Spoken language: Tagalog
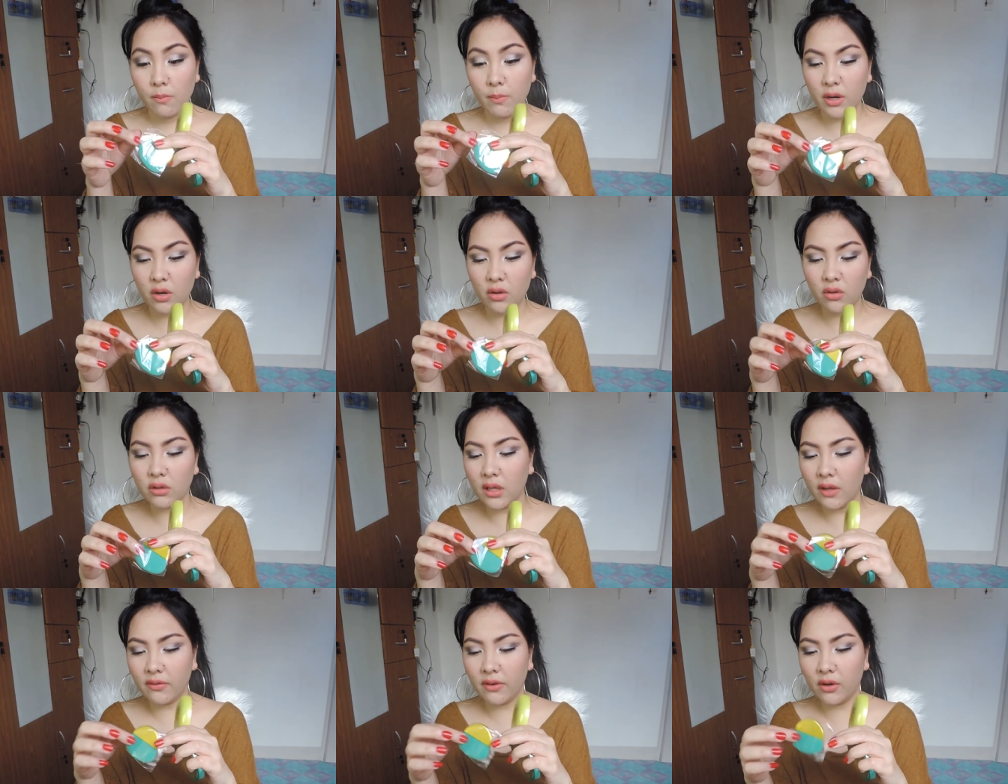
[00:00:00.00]
Pero
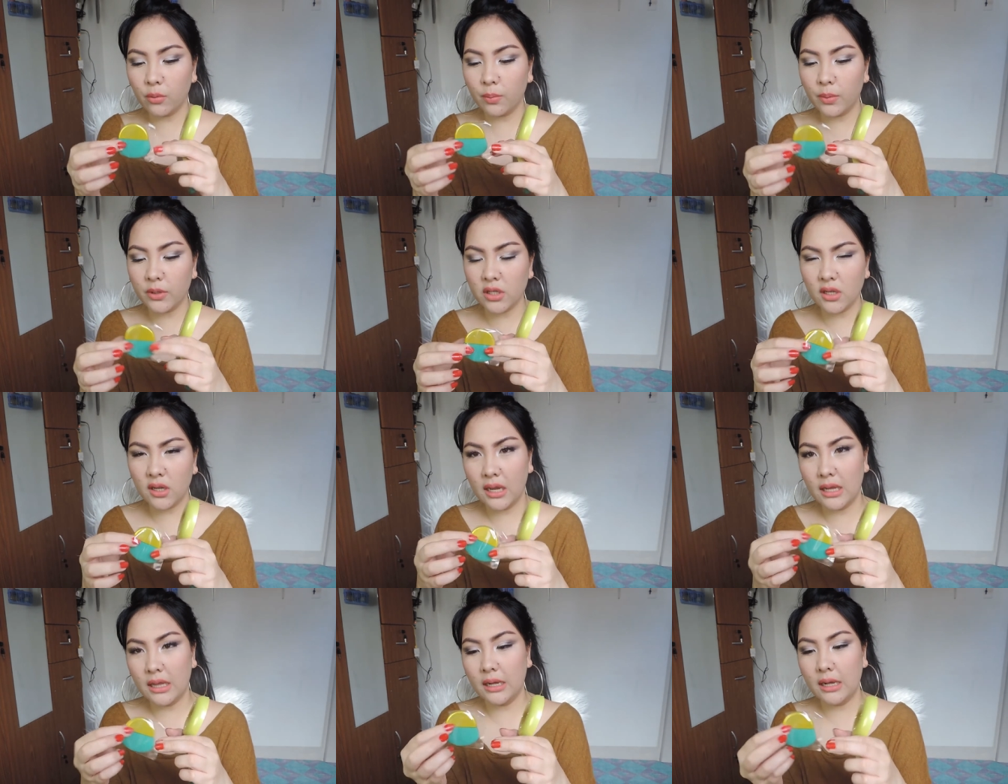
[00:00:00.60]
never ko pa
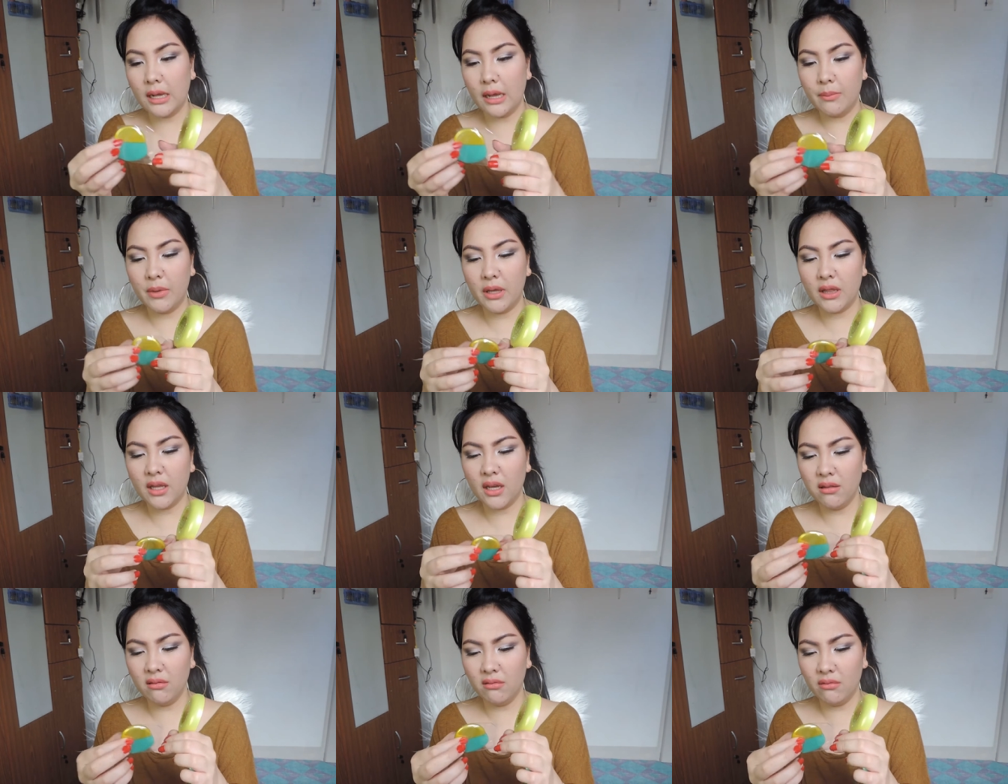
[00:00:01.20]
siyang
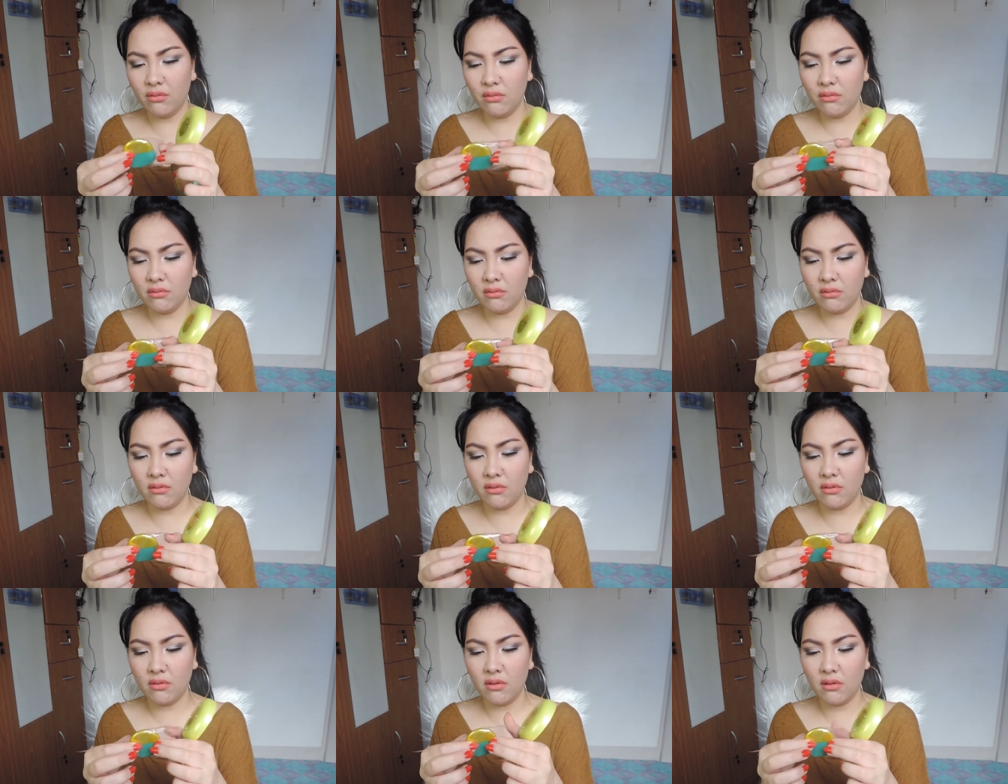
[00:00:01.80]
ginagamit. I don't know
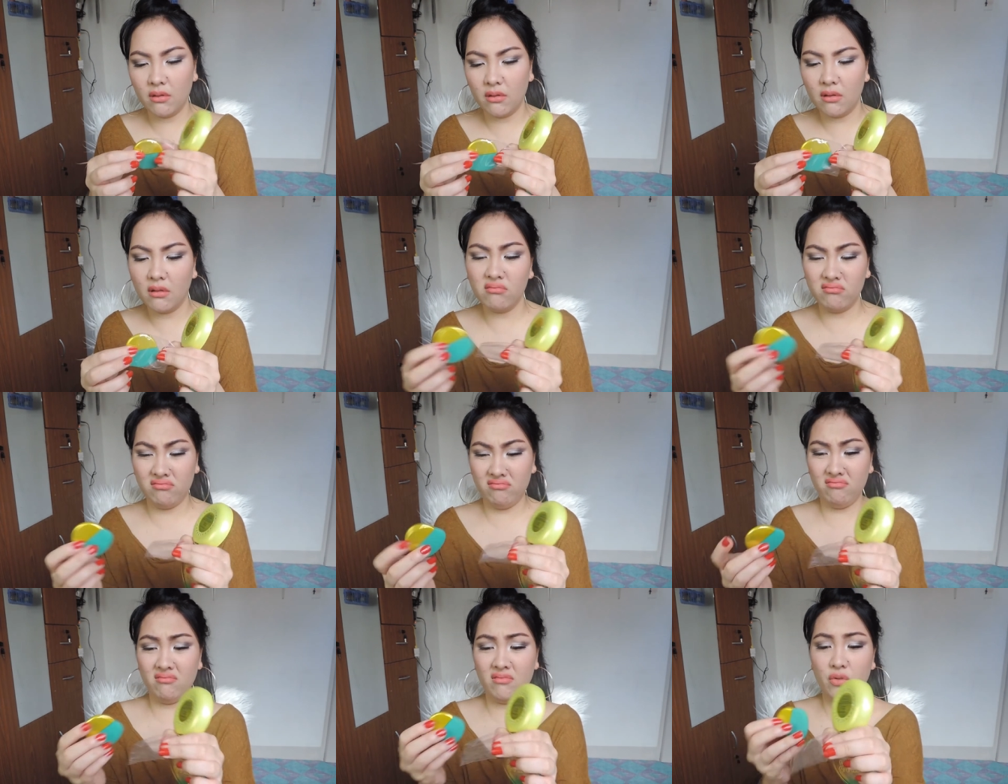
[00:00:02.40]

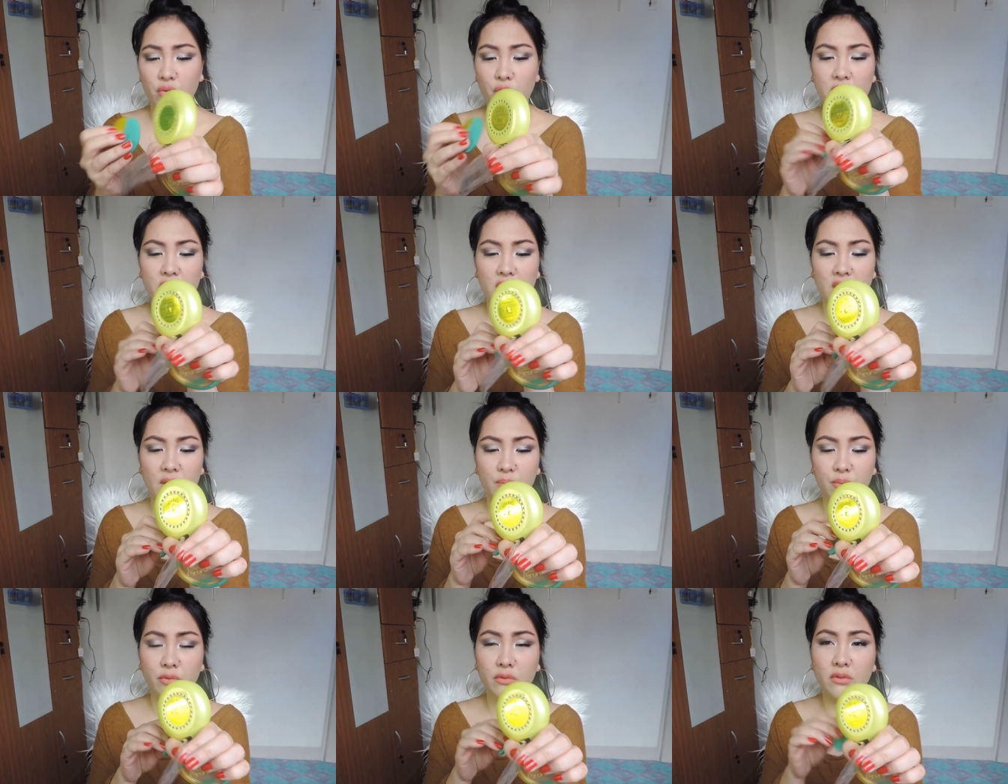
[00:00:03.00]
why
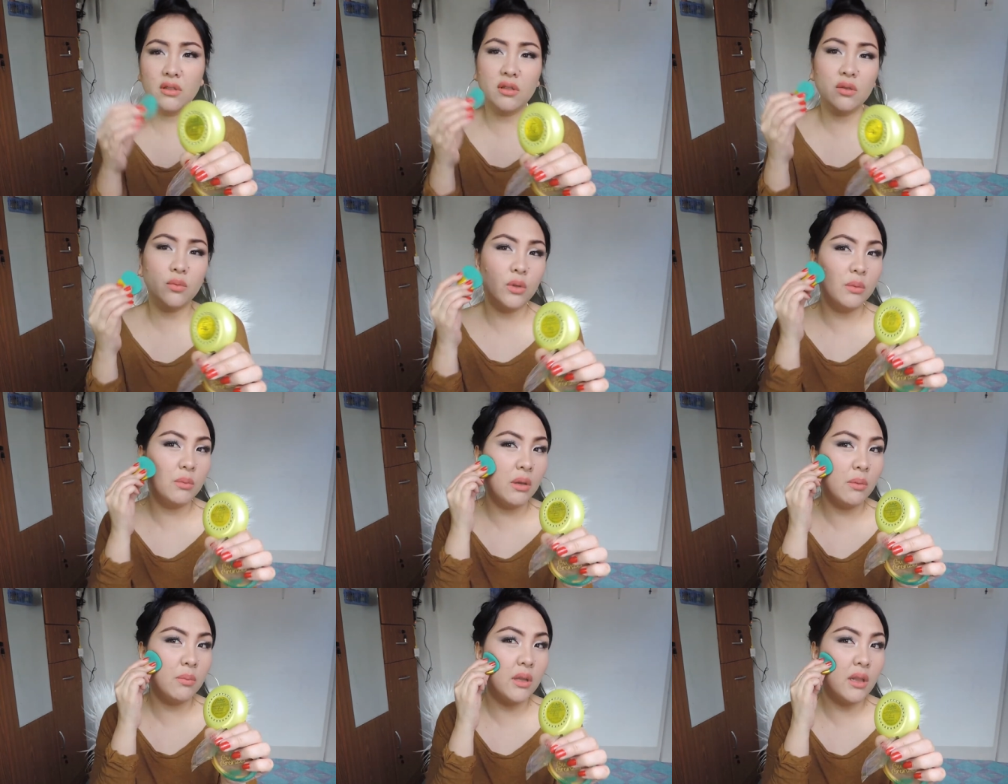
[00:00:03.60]
they put this
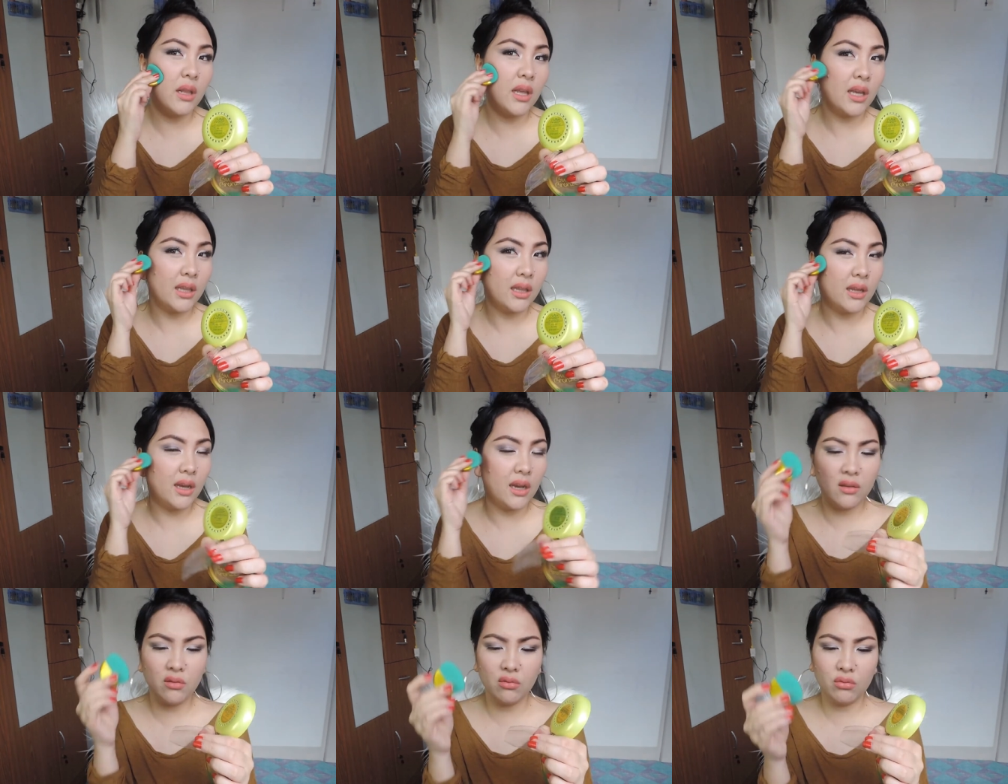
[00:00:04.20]
one. Maybe like,
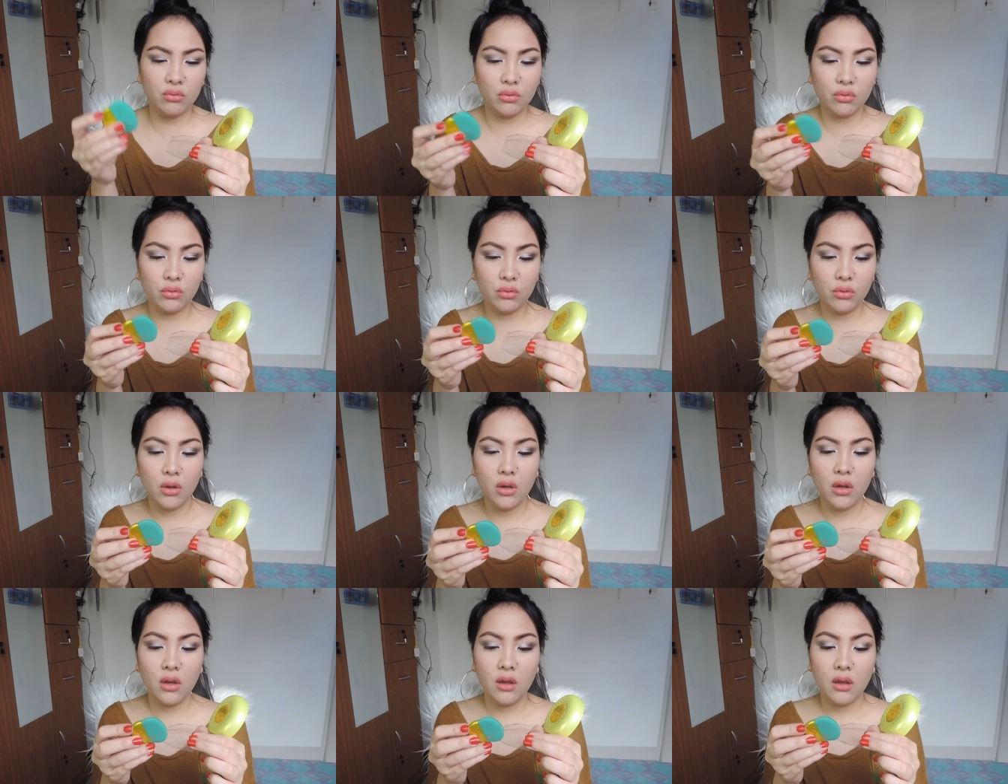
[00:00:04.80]
I don't
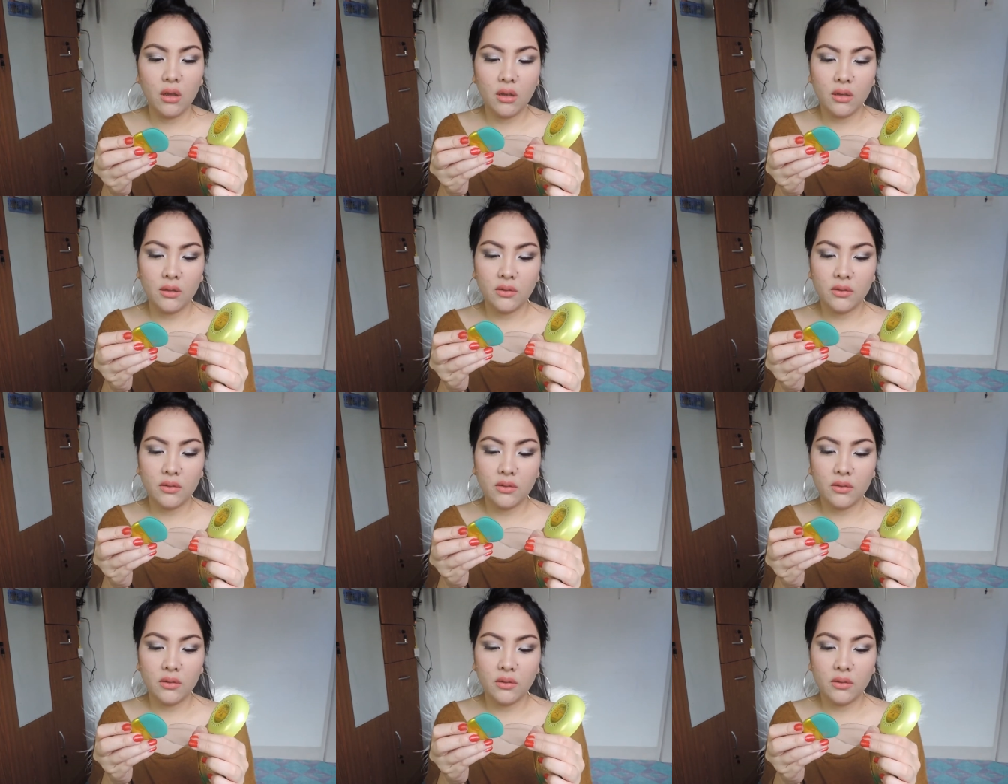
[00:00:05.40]
know.